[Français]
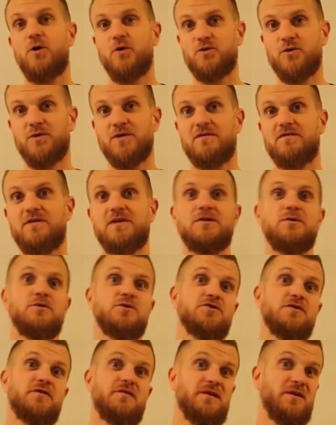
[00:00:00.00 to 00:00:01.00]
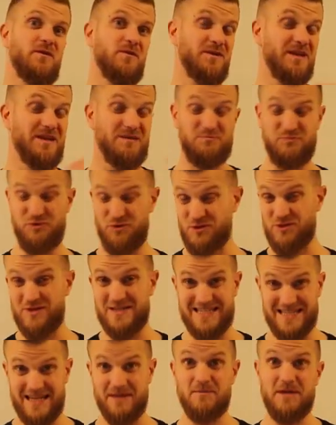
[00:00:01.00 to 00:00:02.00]
autour des vidéos que je fais. On est plus de
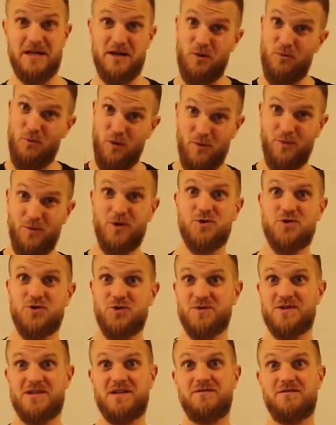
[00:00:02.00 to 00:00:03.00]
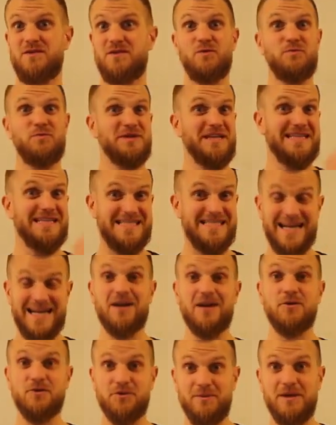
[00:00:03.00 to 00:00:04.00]
5000 au moment où je tourne cette vidéo, peut-être
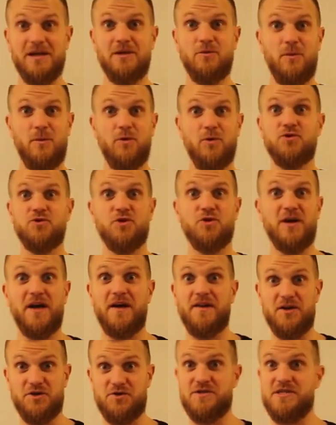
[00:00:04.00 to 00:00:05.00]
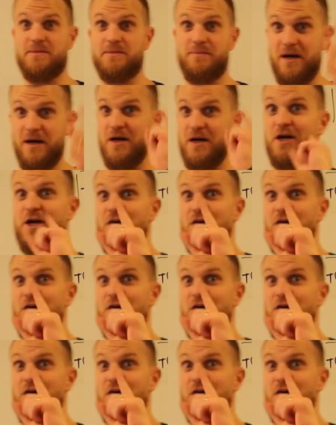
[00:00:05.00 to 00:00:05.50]
50 000 au moment où tu regarderas, je ne sais pas.